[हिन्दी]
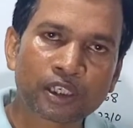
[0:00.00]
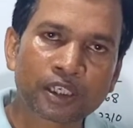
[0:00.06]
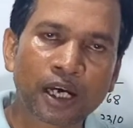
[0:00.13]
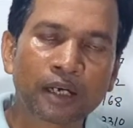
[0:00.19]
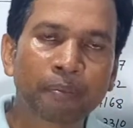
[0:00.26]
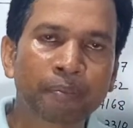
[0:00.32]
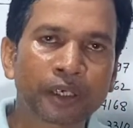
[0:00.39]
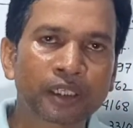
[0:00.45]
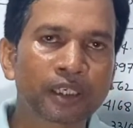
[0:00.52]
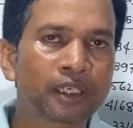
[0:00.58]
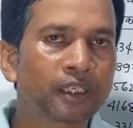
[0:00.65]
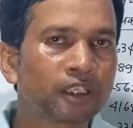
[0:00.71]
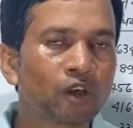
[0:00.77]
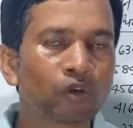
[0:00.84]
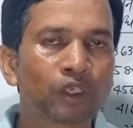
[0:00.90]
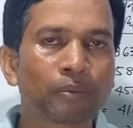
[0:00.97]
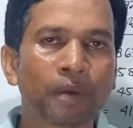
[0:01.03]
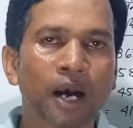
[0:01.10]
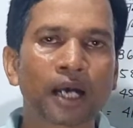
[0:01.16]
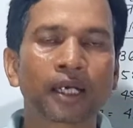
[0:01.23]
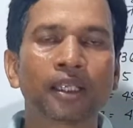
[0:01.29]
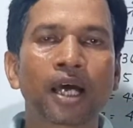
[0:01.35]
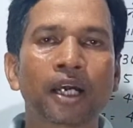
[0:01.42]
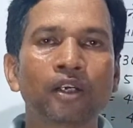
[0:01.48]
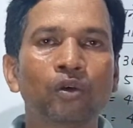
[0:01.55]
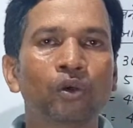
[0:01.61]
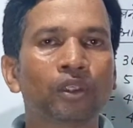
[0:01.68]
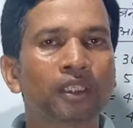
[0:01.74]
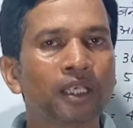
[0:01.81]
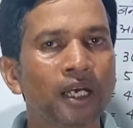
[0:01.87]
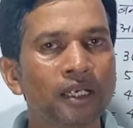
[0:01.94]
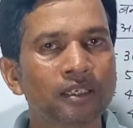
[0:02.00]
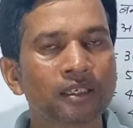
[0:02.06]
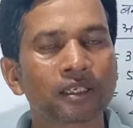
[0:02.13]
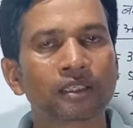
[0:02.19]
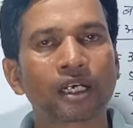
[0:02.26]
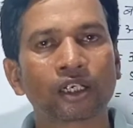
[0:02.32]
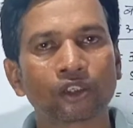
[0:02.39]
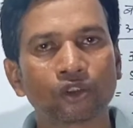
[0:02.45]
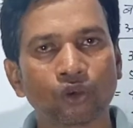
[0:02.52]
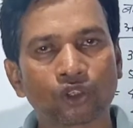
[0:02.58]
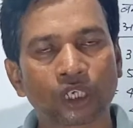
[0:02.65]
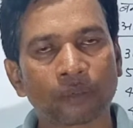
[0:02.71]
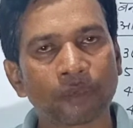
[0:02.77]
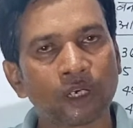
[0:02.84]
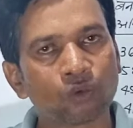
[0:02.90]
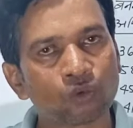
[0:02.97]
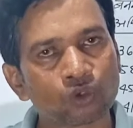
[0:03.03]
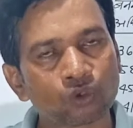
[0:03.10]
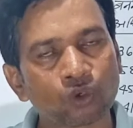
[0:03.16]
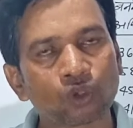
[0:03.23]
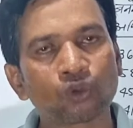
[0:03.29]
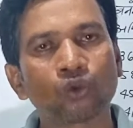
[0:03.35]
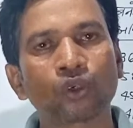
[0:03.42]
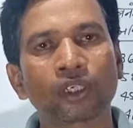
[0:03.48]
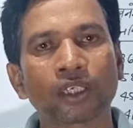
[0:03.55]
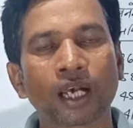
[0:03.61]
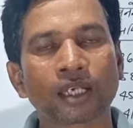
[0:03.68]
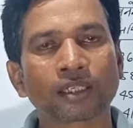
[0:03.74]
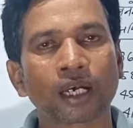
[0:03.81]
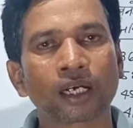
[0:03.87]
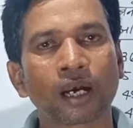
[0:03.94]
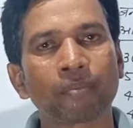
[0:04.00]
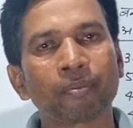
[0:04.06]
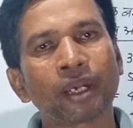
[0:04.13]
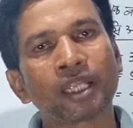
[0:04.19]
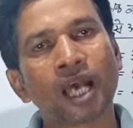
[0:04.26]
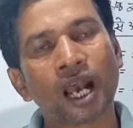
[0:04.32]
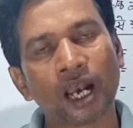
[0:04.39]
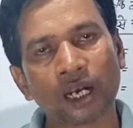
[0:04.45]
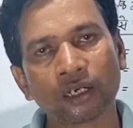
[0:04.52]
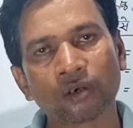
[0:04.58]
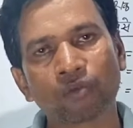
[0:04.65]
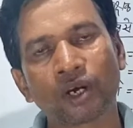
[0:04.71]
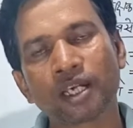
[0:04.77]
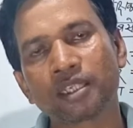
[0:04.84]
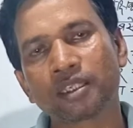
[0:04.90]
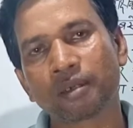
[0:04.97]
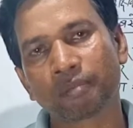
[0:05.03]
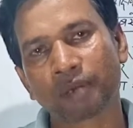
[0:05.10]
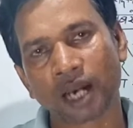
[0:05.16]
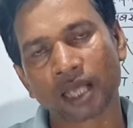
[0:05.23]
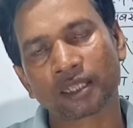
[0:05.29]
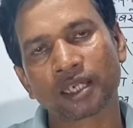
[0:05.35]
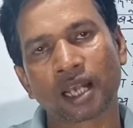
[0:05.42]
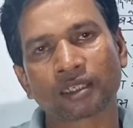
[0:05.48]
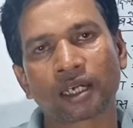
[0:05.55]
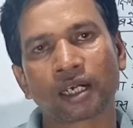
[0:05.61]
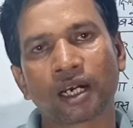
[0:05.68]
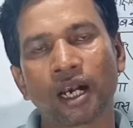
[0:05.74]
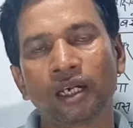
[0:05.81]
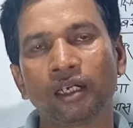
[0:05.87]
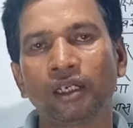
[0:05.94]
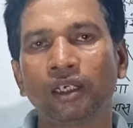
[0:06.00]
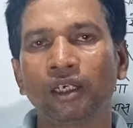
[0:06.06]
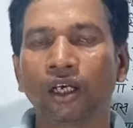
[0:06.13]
जनप्रतिनिधियों की भागीदारी होती है शिक्षक नियोजन में उसको दूर किया जाएगा मेधा अंक वहीं से बना दिया जाएगा